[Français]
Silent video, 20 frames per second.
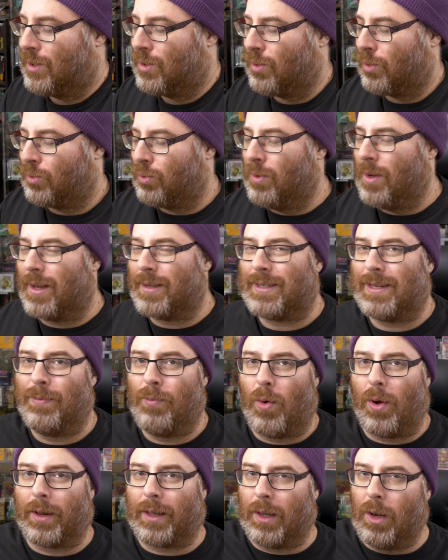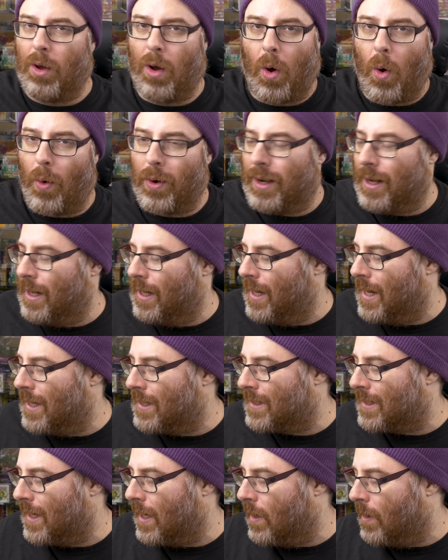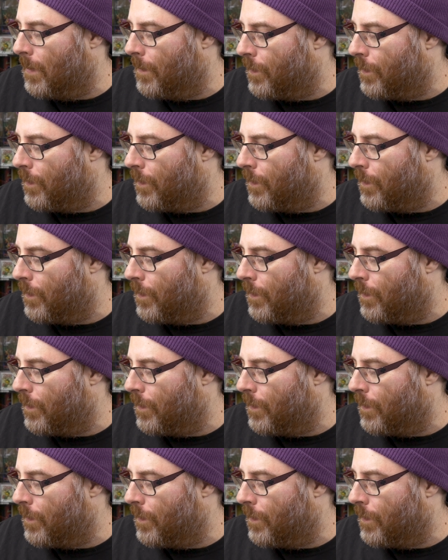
surtout dans ces boîtes-là, on les laissait là.